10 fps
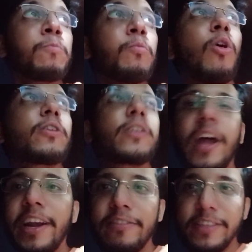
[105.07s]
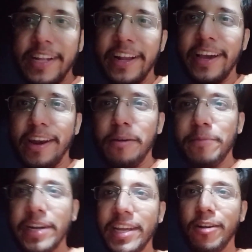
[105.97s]
बहुत टाइट विस्लिंग कर रहा है
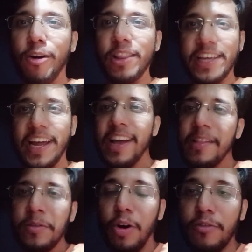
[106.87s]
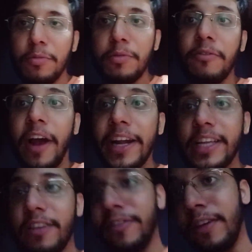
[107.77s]
मीटिंग कॉल दे रहा है और वो भी वाइट
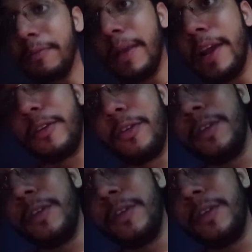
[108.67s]
की फीमेल को